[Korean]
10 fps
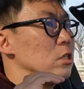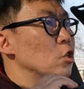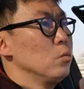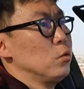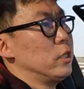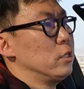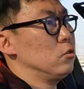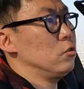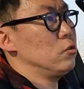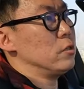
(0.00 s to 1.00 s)

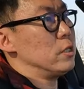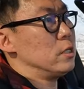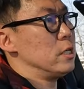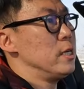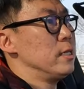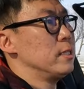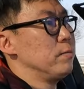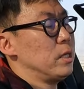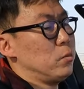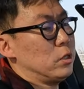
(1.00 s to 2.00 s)
이전보다도
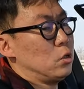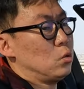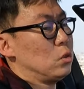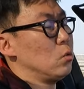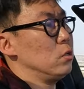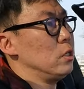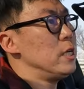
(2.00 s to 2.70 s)
이백십삼 때보다도,